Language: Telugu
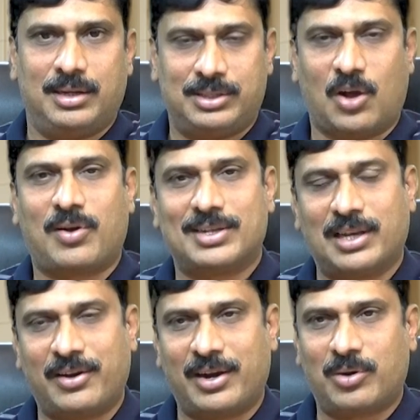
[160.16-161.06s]
ఇచ్చే
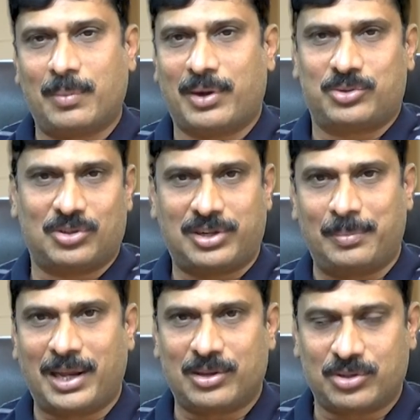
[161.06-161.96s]
అవకాశాలు నేను కూడా మనం సోషల్
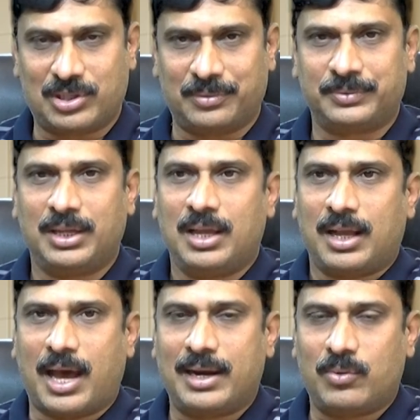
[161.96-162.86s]
మీడియాలో చూస్తున్నాం
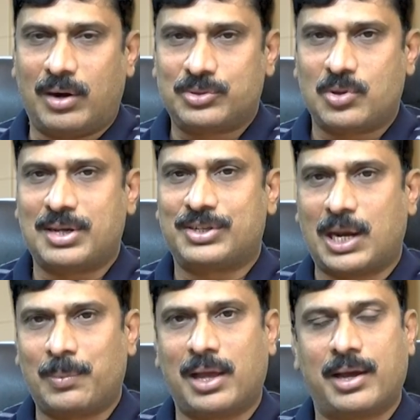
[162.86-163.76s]
కానీ వాళ్ళ సోదరి
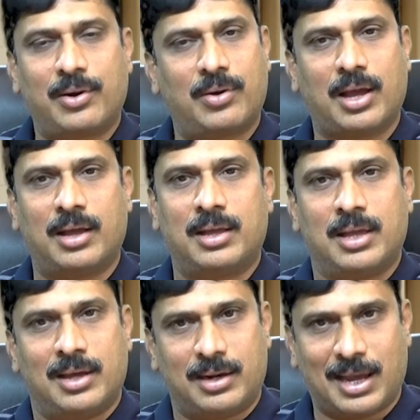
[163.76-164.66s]
షర్మిలా గారు కూడా
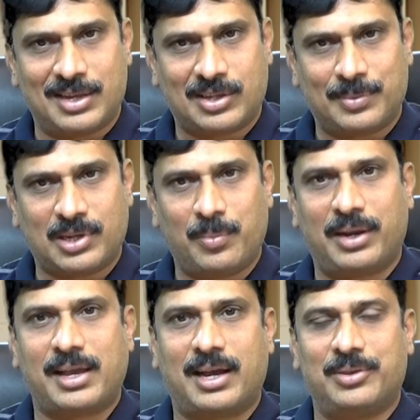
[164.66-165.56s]
రాజ్యసభ
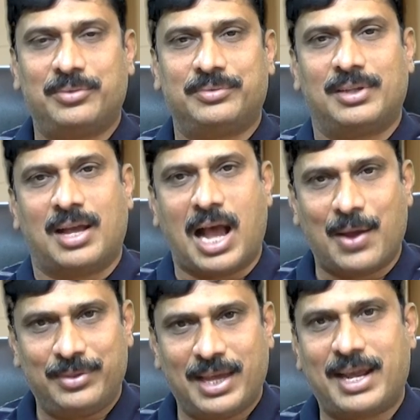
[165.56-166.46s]
సభ్యులకే కాదు
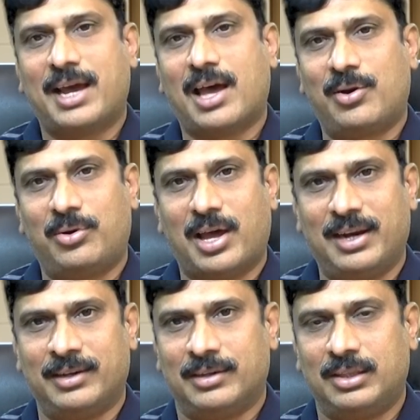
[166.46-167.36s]
ఆమె దేనికైనా
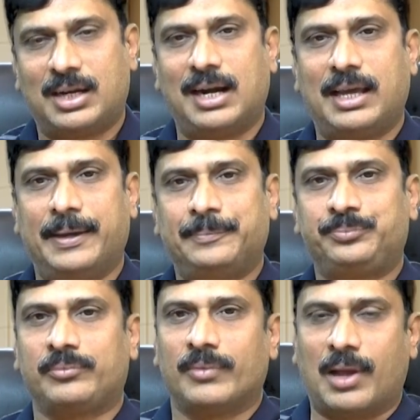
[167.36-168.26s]
అర్హురాలే ఎందుకంటే
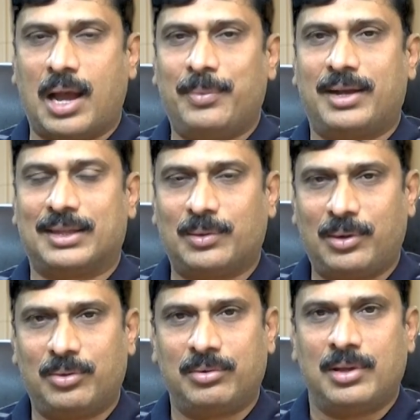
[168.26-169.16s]
ఆమె
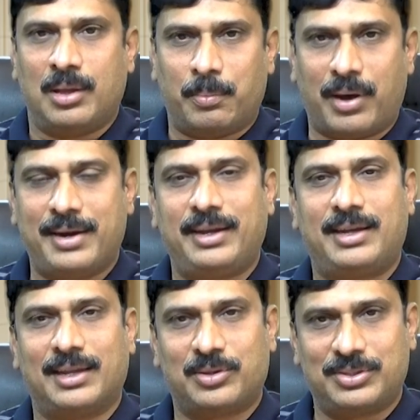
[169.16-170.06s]
గతంలో
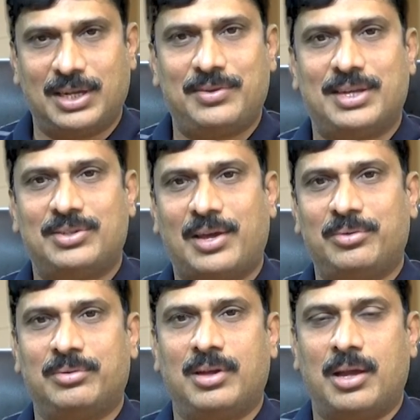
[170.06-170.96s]
పార్టీకి ఎంతో సేవ
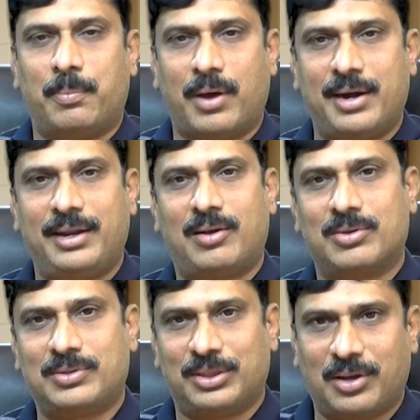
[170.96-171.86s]
చేసినారు పార్టీ
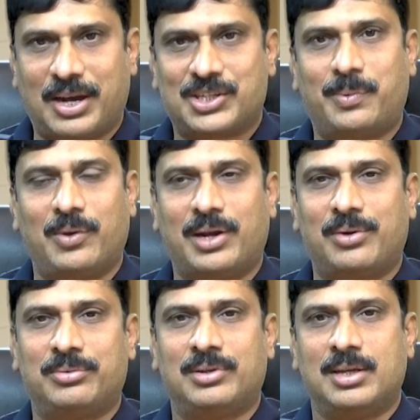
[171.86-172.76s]
కోసం ఎంతో కష్టపడి
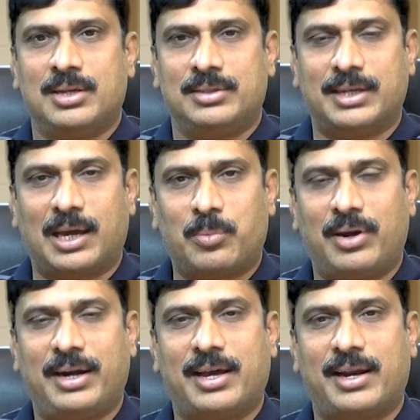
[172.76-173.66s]
ఉన్నారు
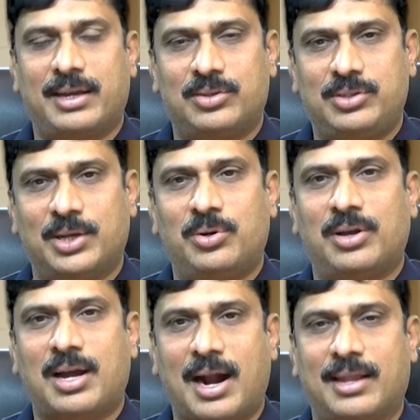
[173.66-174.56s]
జగన్మోహన్ రెడ్డి గారికి
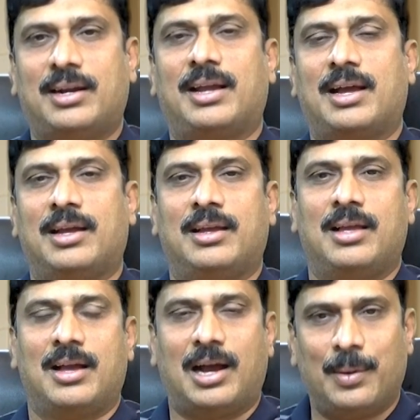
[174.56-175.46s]
చేదోడుగా అన్నదండగా
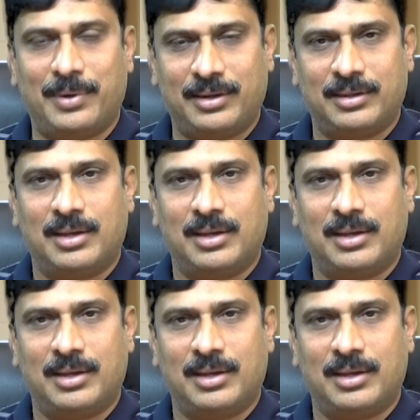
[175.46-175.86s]
ఆమె